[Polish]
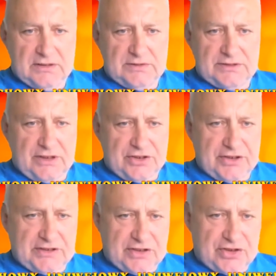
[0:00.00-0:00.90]
Skoczek
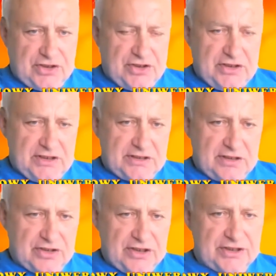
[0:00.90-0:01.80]
C6 jest
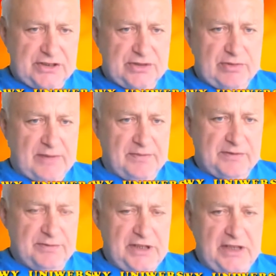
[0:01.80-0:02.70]
troszeczkę
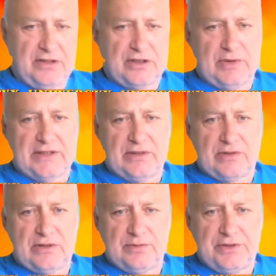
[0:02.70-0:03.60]
mniej dokładną
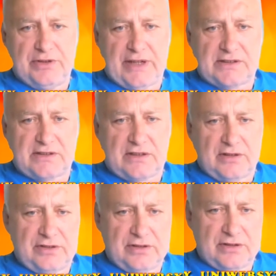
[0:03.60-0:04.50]

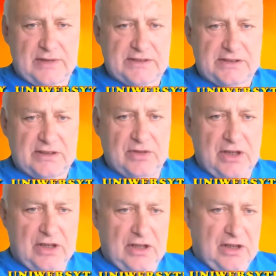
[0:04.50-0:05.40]
kontynuacją,
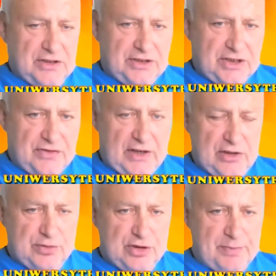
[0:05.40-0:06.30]
chociaż w wielu
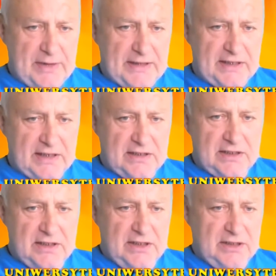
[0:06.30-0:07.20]
przypadkach
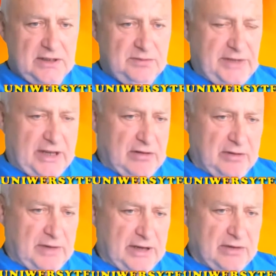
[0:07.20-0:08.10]
białe
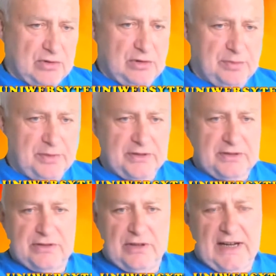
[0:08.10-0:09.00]
mają kłopoty.
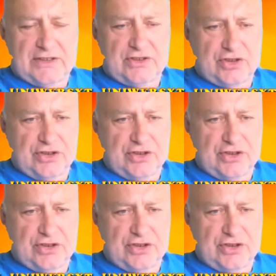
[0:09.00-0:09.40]
No A3,